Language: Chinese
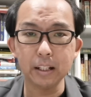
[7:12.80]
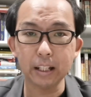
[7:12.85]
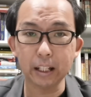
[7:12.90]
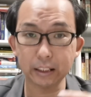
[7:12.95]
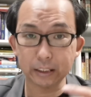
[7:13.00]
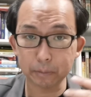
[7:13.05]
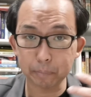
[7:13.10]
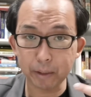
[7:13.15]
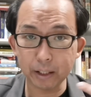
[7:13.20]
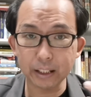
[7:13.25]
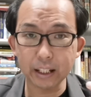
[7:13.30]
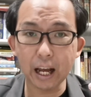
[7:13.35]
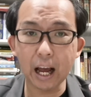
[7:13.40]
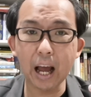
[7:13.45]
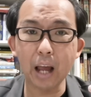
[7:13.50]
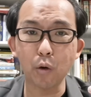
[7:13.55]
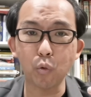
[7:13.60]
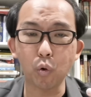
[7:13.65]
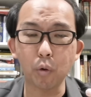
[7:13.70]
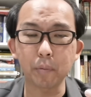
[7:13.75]
他怎么样的
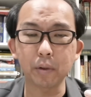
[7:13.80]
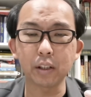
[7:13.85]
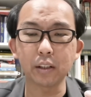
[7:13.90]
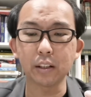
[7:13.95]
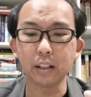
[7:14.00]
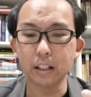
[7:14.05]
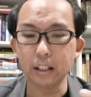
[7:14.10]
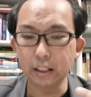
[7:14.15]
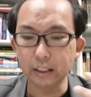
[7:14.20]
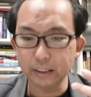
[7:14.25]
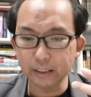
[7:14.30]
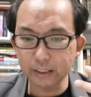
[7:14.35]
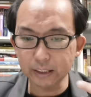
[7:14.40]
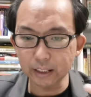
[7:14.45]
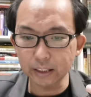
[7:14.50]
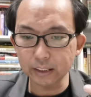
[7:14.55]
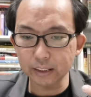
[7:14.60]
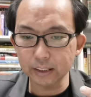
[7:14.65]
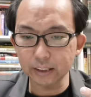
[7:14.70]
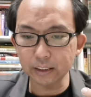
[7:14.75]
爱我们，
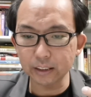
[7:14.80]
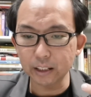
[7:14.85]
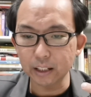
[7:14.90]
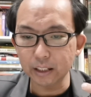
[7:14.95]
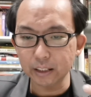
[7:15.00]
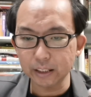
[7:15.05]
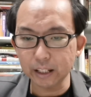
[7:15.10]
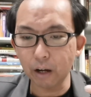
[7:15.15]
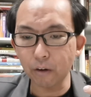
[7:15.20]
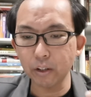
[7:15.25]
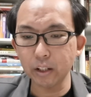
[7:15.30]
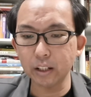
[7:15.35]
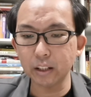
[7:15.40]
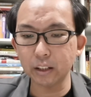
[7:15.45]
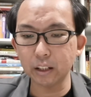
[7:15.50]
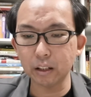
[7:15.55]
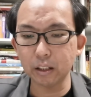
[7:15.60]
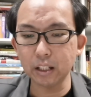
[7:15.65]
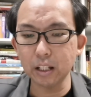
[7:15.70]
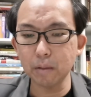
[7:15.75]
甚至到一
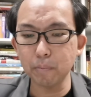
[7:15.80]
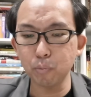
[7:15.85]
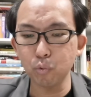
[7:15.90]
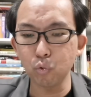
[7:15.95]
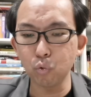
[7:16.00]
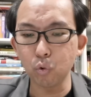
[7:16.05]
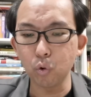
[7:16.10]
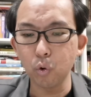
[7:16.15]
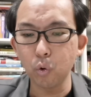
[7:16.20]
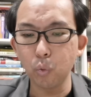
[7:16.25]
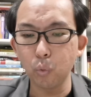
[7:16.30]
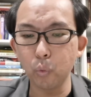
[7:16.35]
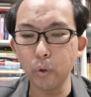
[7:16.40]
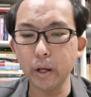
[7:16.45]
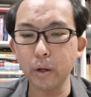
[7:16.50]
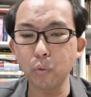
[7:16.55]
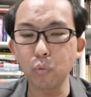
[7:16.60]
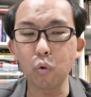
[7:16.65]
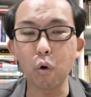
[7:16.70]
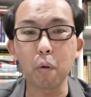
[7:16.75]
个的地步
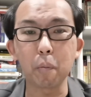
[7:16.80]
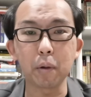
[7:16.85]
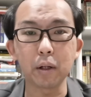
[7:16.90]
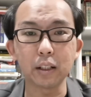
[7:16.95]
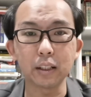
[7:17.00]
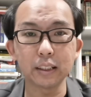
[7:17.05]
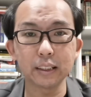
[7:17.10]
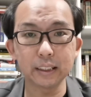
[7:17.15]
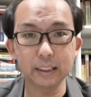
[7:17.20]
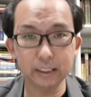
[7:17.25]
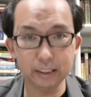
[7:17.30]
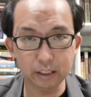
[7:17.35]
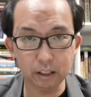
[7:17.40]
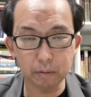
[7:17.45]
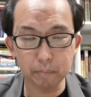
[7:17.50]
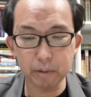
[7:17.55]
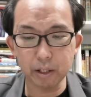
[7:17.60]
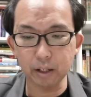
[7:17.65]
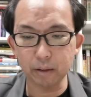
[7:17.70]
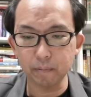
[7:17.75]
为我们
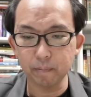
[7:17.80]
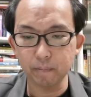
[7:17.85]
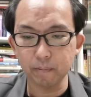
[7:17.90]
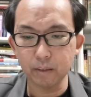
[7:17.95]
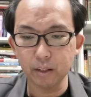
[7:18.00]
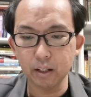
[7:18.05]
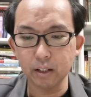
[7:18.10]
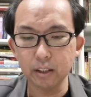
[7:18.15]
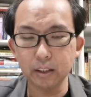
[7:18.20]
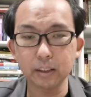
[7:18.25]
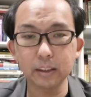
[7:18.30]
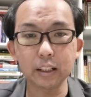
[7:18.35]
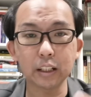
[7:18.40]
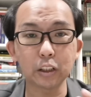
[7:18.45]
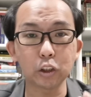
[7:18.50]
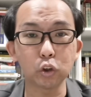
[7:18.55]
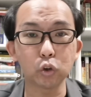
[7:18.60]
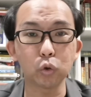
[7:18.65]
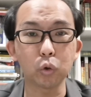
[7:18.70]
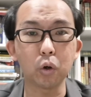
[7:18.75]
舍命。圣
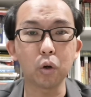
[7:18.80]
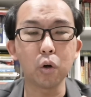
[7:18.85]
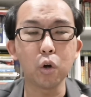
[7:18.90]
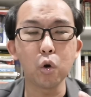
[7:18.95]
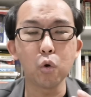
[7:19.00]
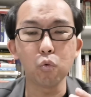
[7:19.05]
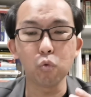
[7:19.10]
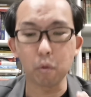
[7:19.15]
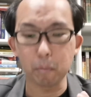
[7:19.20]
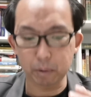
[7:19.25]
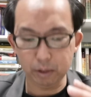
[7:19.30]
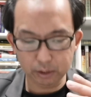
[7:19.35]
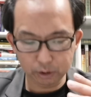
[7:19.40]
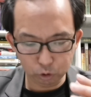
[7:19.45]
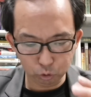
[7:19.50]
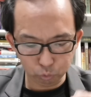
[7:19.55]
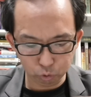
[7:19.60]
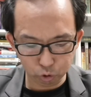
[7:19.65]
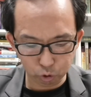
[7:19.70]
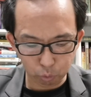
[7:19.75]
经说，我们
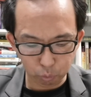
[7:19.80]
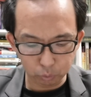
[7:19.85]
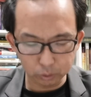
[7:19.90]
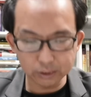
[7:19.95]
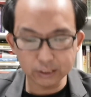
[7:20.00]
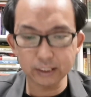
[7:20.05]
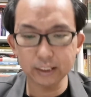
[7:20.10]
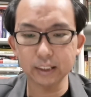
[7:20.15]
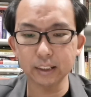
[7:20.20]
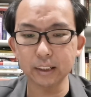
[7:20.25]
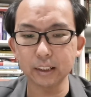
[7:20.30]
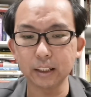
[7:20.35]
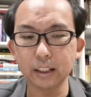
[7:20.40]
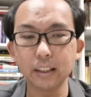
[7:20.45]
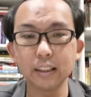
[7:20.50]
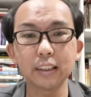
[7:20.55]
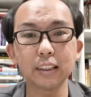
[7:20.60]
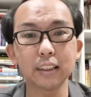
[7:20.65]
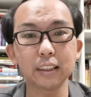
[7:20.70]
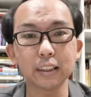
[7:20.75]
就从此
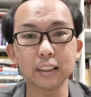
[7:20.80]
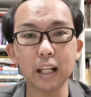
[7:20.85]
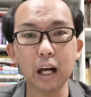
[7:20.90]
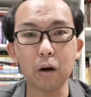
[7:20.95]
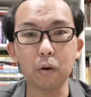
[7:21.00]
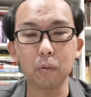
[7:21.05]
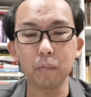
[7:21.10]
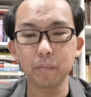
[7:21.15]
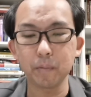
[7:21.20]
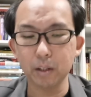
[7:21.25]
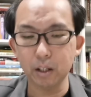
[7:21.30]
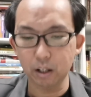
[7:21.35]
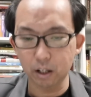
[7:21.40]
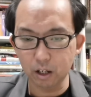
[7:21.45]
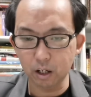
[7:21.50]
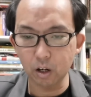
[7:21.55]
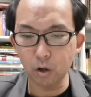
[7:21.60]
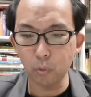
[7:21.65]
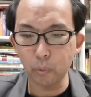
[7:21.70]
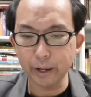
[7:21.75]
知道
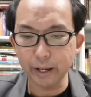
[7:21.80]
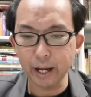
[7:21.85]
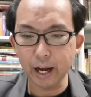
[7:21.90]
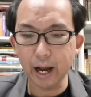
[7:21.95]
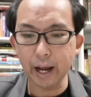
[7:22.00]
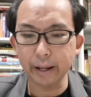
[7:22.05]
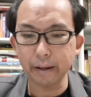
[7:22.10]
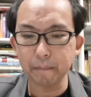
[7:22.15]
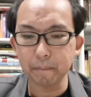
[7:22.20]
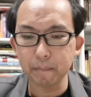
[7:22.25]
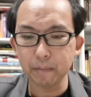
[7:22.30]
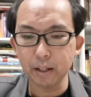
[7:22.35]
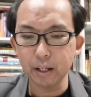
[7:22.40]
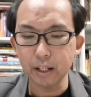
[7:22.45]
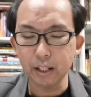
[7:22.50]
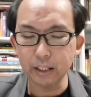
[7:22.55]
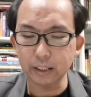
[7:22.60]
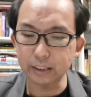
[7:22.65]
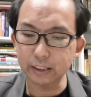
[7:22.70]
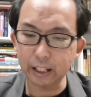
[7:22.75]
何为爱。
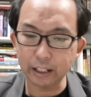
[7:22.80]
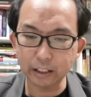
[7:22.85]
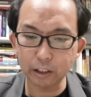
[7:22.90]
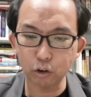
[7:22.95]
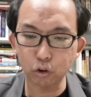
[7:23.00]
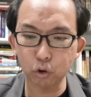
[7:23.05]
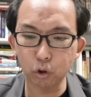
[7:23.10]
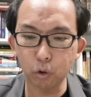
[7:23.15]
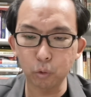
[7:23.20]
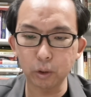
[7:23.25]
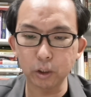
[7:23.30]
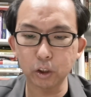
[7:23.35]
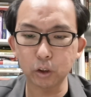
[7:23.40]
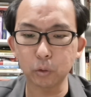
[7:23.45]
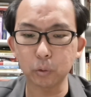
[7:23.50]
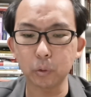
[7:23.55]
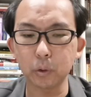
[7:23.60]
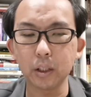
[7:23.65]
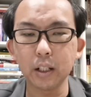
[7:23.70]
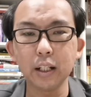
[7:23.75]
因此，来到最后的时
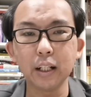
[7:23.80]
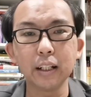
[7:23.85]
候，